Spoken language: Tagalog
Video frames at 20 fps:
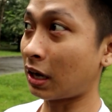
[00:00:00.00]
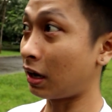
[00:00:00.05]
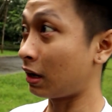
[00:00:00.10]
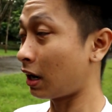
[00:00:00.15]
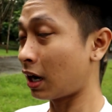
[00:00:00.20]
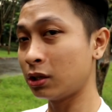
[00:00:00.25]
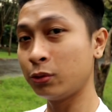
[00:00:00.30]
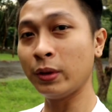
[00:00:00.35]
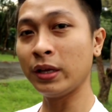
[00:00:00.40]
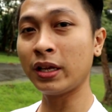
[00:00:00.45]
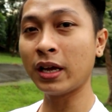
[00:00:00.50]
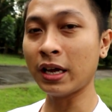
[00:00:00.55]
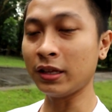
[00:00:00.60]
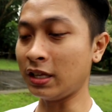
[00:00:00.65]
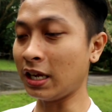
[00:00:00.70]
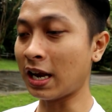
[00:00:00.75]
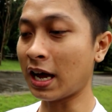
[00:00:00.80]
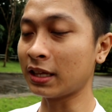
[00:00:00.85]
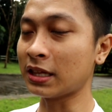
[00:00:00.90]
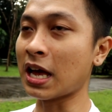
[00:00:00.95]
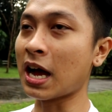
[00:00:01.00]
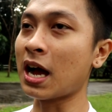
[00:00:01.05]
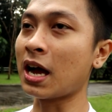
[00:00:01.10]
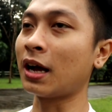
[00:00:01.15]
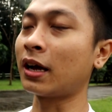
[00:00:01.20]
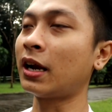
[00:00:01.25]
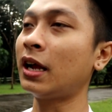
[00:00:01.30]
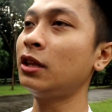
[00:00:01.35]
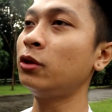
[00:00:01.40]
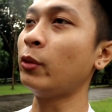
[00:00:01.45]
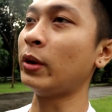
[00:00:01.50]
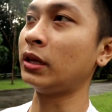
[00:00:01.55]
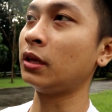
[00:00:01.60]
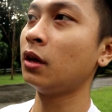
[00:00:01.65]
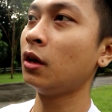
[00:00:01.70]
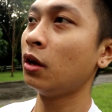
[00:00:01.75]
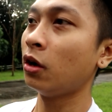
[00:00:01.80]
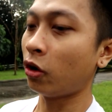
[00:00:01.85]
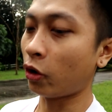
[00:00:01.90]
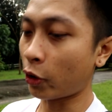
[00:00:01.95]
Nakagraduate ka, hindi lahat nakakagraduate.
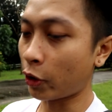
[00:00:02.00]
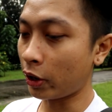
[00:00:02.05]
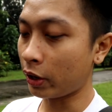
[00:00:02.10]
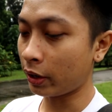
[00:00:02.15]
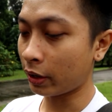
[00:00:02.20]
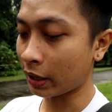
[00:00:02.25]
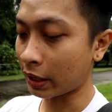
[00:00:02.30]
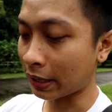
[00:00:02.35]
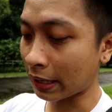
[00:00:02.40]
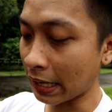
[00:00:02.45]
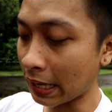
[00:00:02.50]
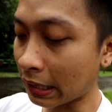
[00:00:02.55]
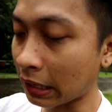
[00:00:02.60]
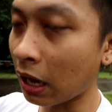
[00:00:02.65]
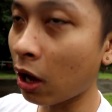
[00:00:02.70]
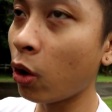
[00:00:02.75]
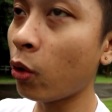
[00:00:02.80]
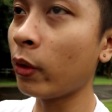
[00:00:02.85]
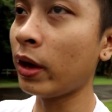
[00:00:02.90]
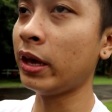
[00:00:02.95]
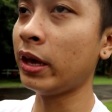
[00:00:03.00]
Or ikaw